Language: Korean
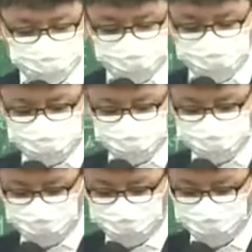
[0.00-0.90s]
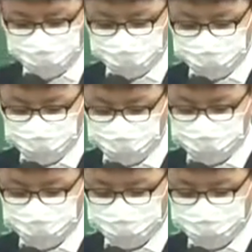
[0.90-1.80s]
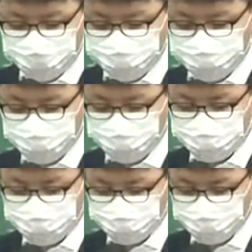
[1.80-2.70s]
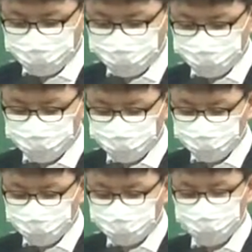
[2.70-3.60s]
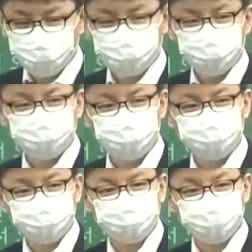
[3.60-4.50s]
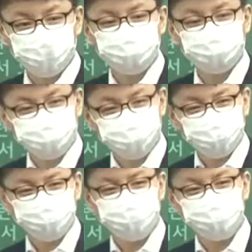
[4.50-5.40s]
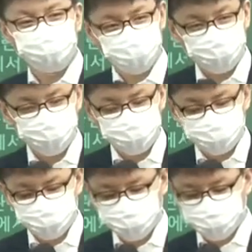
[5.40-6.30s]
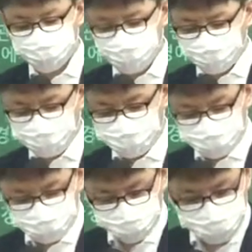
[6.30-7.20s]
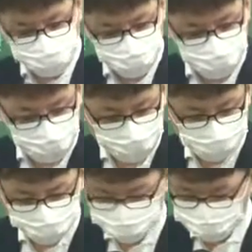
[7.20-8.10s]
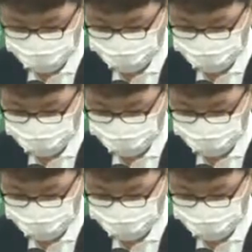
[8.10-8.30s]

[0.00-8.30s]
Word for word: 그래서 예산 극대화 모형 같이 관료들은 자신의 이익과 효용을 추구한 인간을 가정하는. 또 가정은 똑같아. 방법만 다를 뿐이지. 자, 그래서